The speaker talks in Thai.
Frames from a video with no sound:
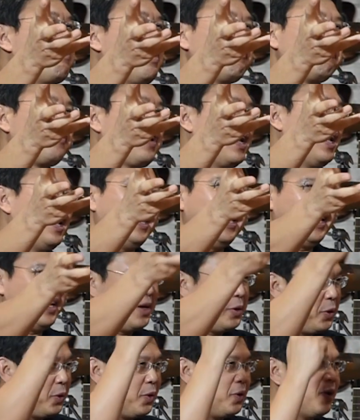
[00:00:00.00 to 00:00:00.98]
บุฟเฟ่
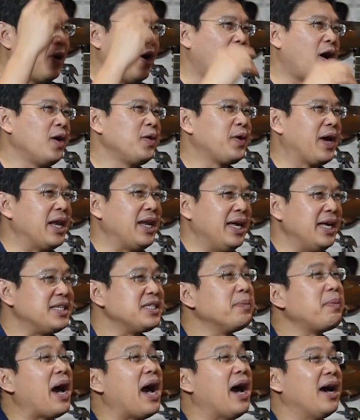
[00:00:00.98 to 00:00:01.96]
ยูออยูแคนอีท
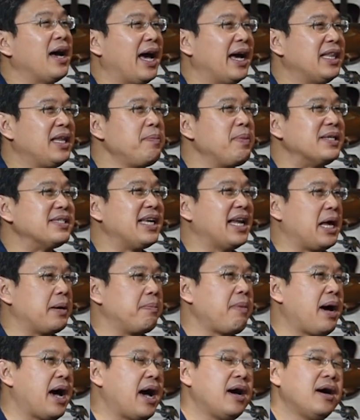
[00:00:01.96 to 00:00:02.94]
ใช่ป่ะไอ้ที่เป็นสลั
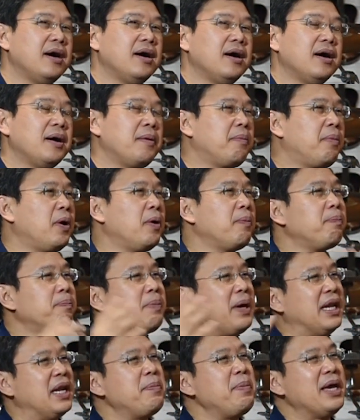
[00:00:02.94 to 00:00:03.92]
ดบาร์พอ
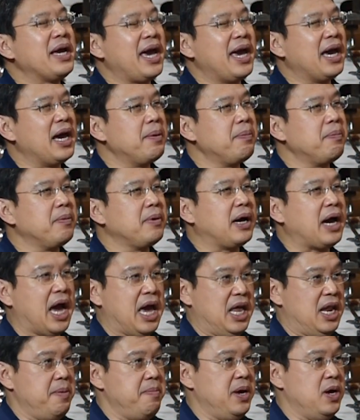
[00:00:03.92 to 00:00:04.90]
ปิดแล้วเป็นไงครับ
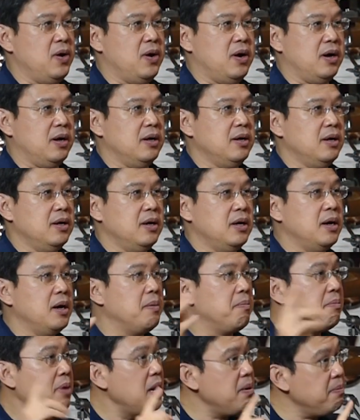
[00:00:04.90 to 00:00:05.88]
ขายอะไรไม่ออก
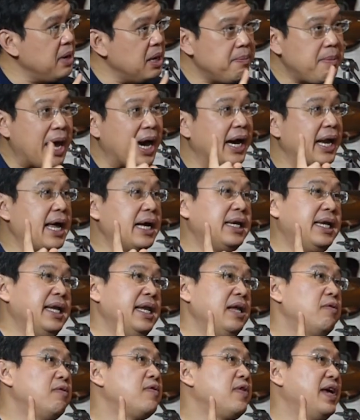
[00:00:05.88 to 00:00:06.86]
ไม่มีแม้กระทั่ง
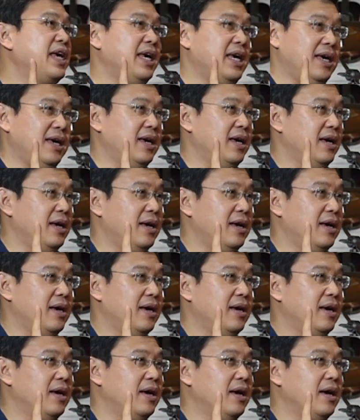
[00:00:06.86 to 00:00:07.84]
delivery
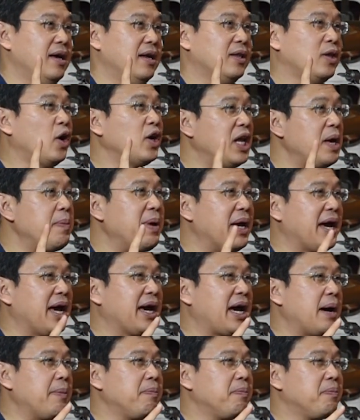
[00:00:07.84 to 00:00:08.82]
ตอนนี้เป็น
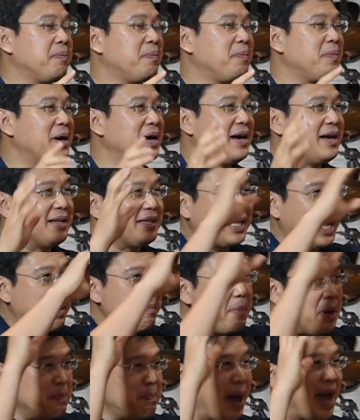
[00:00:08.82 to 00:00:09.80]
ไงครับ
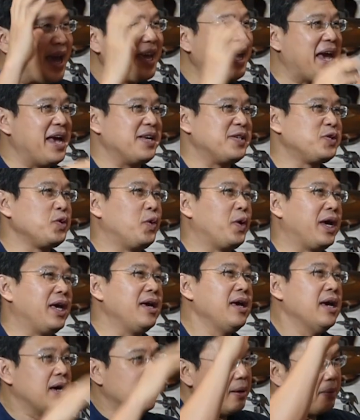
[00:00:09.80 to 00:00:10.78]
ทำเป็นแพ็กเกจสวย
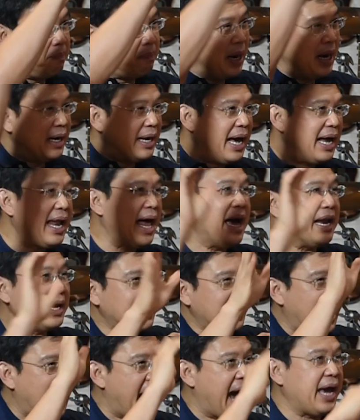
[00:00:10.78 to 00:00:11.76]
เปิดหน้าร้าน
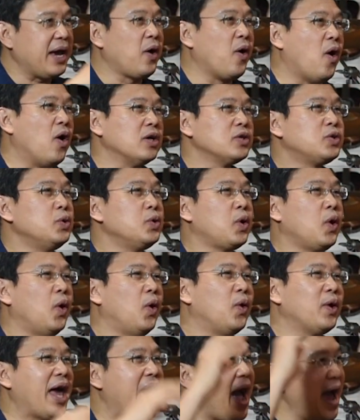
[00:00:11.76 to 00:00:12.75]
ขายของ to
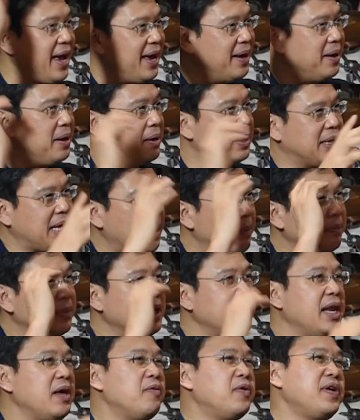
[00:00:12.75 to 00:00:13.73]
go ได้
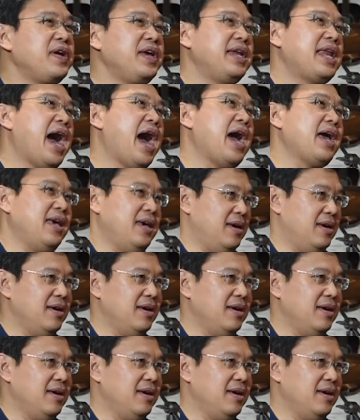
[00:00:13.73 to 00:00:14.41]
ทำ delivery ได้